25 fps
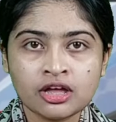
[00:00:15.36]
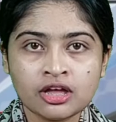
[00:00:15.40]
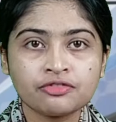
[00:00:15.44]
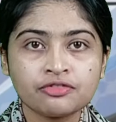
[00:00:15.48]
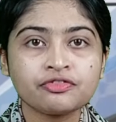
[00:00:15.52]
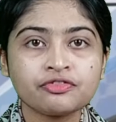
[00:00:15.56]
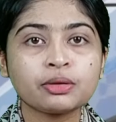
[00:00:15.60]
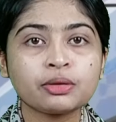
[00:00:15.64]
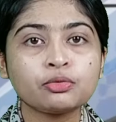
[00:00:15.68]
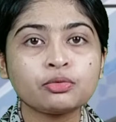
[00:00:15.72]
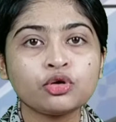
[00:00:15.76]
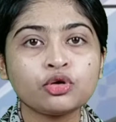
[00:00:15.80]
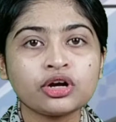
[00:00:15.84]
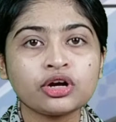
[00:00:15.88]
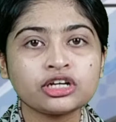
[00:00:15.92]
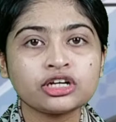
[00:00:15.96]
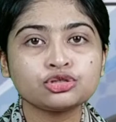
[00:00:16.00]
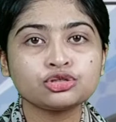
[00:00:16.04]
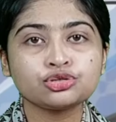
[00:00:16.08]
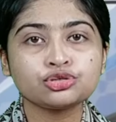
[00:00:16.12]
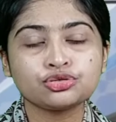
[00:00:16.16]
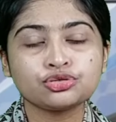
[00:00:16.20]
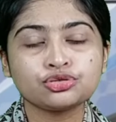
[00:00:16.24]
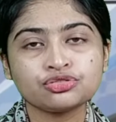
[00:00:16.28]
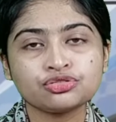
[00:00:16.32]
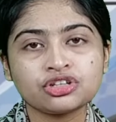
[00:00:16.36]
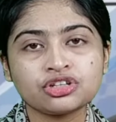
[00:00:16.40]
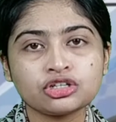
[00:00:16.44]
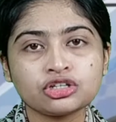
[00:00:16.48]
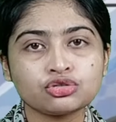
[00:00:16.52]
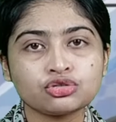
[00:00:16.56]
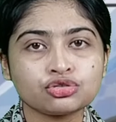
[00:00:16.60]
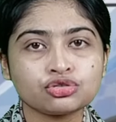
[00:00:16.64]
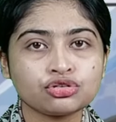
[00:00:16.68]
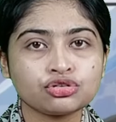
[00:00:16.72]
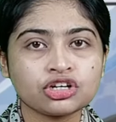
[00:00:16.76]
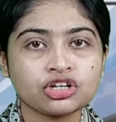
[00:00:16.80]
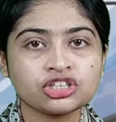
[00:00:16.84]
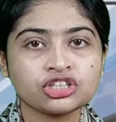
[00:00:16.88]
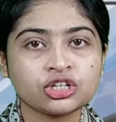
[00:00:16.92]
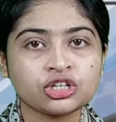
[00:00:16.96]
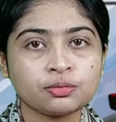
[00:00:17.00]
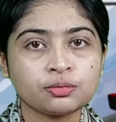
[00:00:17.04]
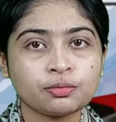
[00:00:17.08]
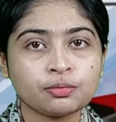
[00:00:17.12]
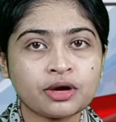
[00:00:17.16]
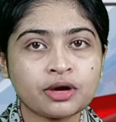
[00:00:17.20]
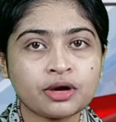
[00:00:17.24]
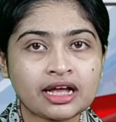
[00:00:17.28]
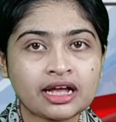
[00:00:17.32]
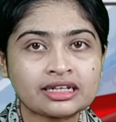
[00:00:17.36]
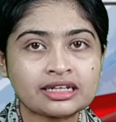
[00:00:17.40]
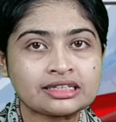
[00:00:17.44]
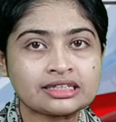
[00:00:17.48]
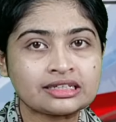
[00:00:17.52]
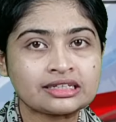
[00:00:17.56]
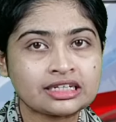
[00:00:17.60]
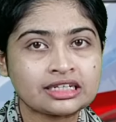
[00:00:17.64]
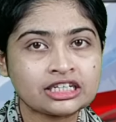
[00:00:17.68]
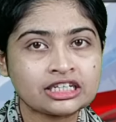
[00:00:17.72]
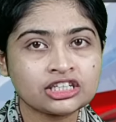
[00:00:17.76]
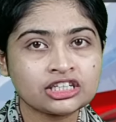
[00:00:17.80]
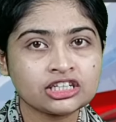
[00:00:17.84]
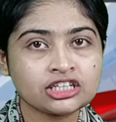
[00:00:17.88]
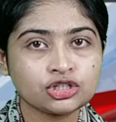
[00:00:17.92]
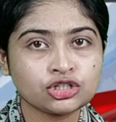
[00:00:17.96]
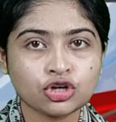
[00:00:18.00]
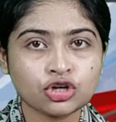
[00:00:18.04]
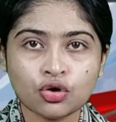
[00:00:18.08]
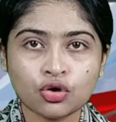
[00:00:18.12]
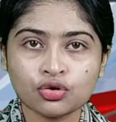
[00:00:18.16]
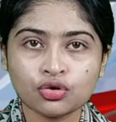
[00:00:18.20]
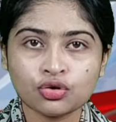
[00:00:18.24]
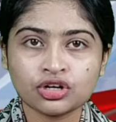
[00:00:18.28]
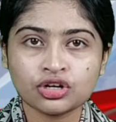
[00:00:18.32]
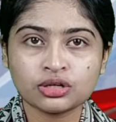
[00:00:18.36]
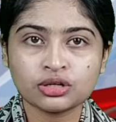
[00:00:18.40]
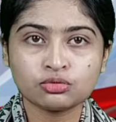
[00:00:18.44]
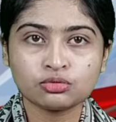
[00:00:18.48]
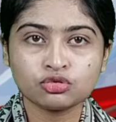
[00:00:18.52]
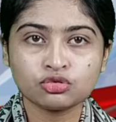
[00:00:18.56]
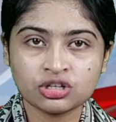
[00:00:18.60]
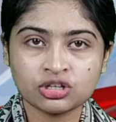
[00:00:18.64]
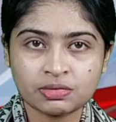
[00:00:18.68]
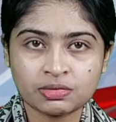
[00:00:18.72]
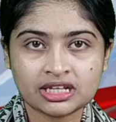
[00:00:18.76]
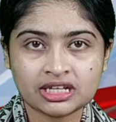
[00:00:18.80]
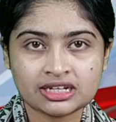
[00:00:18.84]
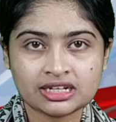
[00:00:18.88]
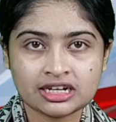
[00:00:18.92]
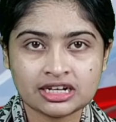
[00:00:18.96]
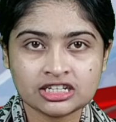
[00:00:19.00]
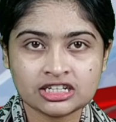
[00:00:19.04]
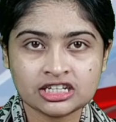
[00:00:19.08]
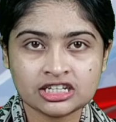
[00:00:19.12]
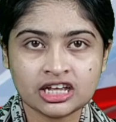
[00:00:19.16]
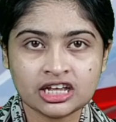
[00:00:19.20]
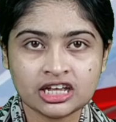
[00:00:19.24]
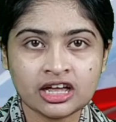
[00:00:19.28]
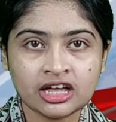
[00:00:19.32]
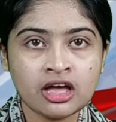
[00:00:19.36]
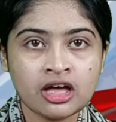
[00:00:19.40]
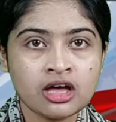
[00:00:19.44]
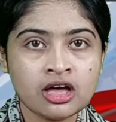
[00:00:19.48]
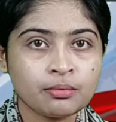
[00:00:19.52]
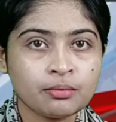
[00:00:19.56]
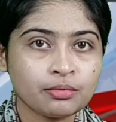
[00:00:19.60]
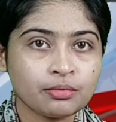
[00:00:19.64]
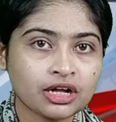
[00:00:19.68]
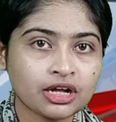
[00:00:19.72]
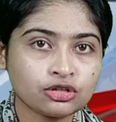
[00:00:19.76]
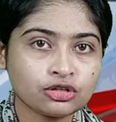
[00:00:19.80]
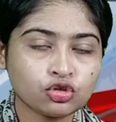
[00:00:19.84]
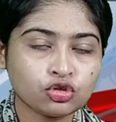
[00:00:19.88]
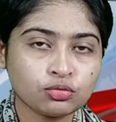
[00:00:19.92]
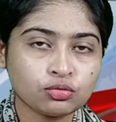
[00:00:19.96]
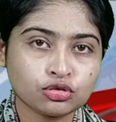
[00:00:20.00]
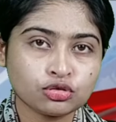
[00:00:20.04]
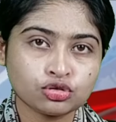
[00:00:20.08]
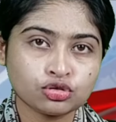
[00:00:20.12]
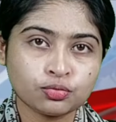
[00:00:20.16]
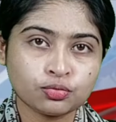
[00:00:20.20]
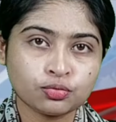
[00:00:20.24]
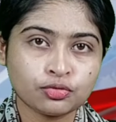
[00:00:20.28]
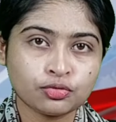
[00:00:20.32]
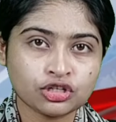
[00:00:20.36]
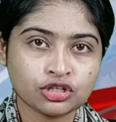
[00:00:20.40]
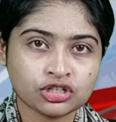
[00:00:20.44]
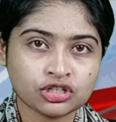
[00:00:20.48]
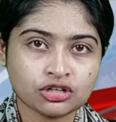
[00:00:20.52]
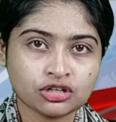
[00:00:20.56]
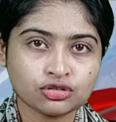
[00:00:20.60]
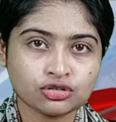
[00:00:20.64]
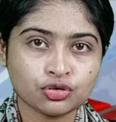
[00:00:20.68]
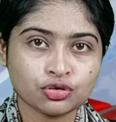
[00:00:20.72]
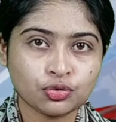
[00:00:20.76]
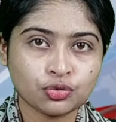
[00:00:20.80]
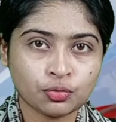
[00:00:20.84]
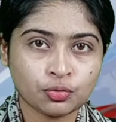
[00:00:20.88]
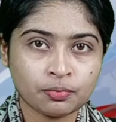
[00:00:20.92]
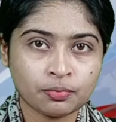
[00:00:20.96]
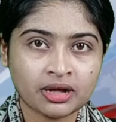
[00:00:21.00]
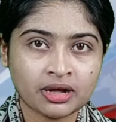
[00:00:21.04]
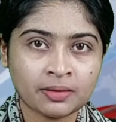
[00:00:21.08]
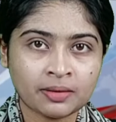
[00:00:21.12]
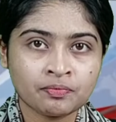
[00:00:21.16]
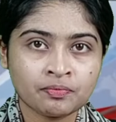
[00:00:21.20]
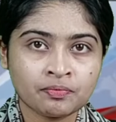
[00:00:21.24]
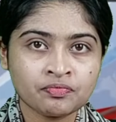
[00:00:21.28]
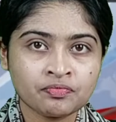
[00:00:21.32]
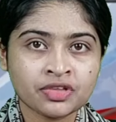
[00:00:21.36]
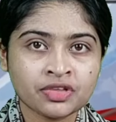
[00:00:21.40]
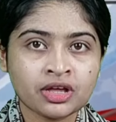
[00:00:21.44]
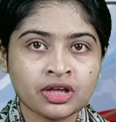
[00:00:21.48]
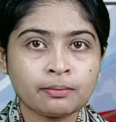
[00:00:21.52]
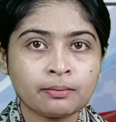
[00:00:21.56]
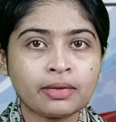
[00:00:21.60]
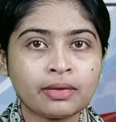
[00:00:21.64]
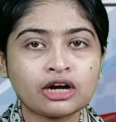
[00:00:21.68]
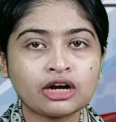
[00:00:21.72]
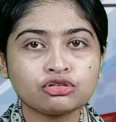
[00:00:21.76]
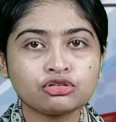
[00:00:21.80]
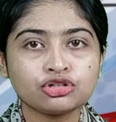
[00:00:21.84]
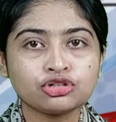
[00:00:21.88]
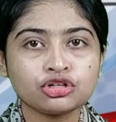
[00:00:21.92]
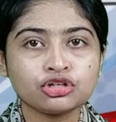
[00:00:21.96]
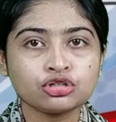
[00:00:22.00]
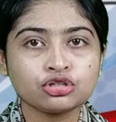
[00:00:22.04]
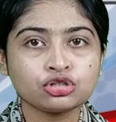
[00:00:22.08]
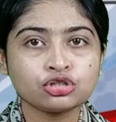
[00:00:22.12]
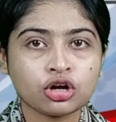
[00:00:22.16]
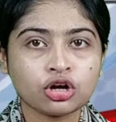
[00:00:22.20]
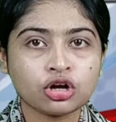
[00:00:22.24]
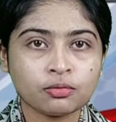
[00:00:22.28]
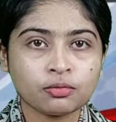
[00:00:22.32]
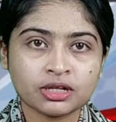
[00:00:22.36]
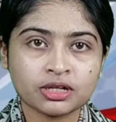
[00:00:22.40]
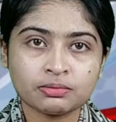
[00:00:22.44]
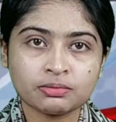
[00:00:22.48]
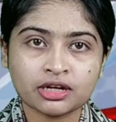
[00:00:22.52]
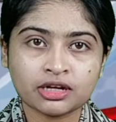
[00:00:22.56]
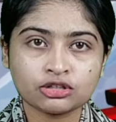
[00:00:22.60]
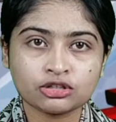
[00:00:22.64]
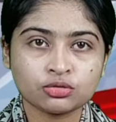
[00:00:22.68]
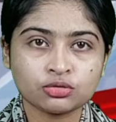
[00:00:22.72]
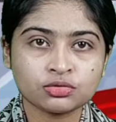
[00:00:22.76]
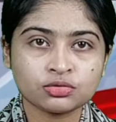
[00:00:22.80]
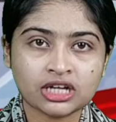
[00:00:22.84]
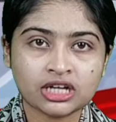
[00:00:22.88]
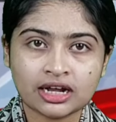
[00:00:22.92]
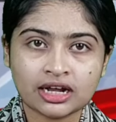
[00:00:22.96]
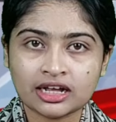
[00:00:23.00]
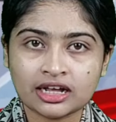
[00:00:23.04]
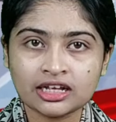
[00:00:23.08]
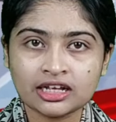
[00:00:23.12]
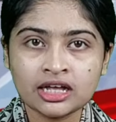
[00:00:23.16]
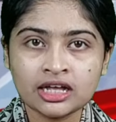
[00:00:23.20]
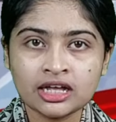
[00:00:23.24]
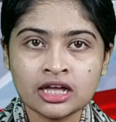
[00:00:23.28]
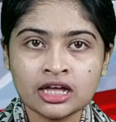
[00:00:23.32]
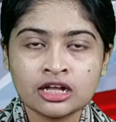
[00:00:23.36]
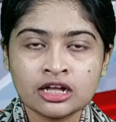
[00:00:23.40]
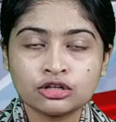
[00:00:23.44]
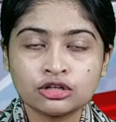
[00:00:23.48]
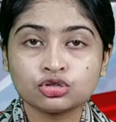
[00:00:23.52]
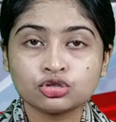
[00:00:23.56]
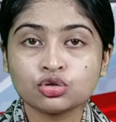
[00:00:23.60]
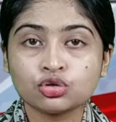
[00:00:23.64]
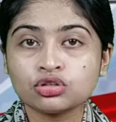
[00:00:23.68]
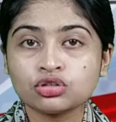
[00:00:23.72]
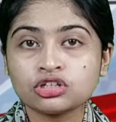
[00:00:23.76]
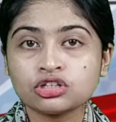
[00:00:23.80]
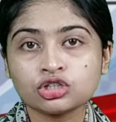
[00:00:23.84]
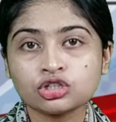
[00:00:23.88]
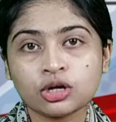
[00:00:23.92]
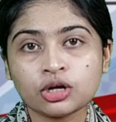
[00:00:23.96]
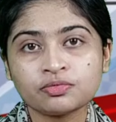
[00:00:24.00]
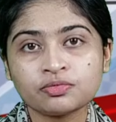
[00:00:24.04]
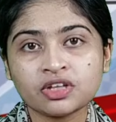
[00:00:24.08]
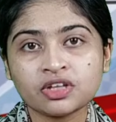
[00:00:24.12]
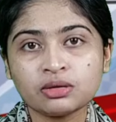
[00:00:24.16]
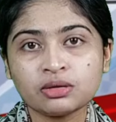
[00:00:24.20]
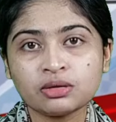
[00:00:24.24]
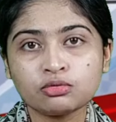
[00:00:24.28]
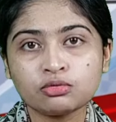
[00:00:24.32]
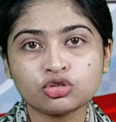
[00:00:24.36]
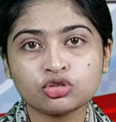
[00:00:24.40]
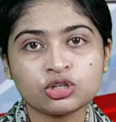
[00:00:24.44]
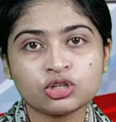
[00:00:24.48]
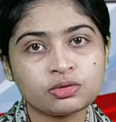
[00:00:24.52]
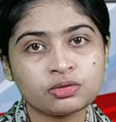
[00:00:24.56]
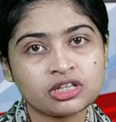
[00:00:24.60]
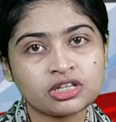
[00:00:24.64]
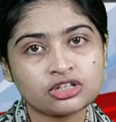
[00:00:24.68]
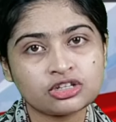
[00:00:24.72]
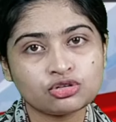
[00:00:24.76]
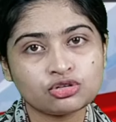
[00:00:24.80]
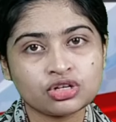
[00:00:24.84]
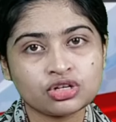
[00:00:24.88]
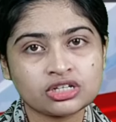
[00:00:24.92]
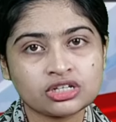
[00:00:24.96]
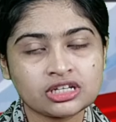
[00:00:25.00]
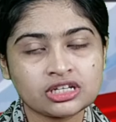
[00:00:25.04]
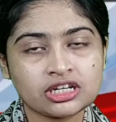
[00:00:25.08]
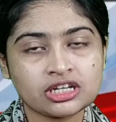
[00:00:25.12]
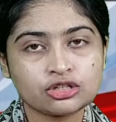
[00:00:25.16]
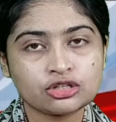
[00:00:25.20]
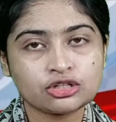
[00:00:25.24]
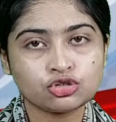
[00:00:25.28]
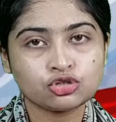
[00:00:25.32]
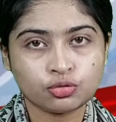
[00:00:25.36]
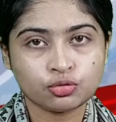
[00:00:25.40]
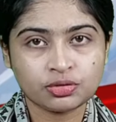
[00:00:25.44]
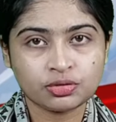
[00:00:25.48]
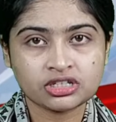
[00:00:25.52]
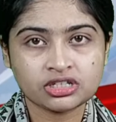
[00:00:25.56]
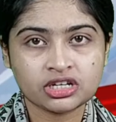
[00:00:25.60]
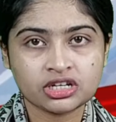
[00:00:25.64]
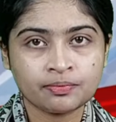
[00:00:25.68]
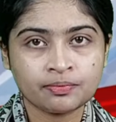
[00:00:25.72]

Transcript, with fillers: ফেব্রুয়ারির শুরুতে যুক্তরাষ্ট্রের প্রায় ত্রিশটি শহরে মুক্তি পেতে যাচ্ছে ব্রাত্য বসু পরিচালিত হুব্বা ভারতীয় সংবাদ মাধ্যম জানায় চলতি সপ্তাহে মুক্তি পেতে চলেছে ছবিটি